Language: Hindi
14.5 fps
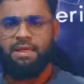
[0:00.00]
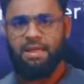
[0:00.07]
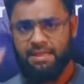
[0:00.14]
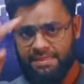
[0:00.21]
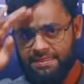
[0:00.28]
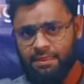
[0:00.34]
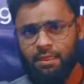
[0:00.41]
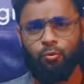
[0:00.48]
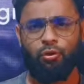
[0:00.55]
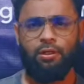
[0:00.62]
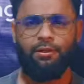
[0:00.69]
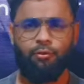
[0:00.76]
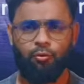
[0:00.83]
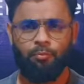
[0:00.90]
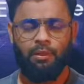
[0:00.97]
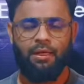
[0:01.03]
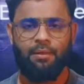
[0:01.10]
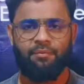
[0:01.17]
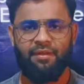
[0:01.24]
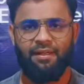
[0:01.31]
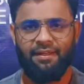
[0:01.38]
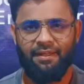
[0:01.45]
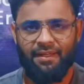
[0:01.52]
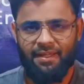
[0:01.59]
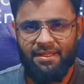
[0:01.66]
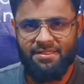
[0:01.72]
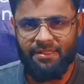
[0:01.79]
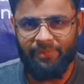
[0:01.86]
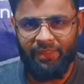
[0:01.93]
अस्सलाम वालेकुम आप देख रहे
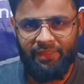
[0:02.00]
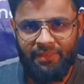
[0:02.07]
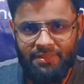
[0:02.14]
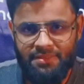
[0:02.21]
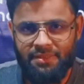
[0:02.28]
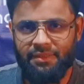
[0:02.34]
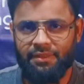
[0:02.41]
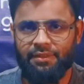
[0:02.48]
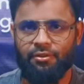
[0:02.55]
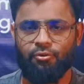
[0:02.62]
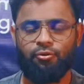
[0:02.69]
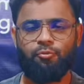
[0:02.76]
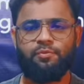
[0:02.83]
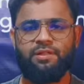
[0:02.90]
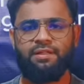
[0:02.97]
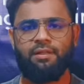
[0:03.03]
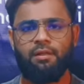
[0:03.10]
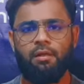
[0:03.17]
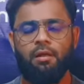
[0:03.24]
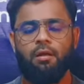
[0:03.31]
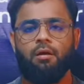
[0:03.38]
हैं जमाली इंजीनियरिंग यूट्यूब चैनल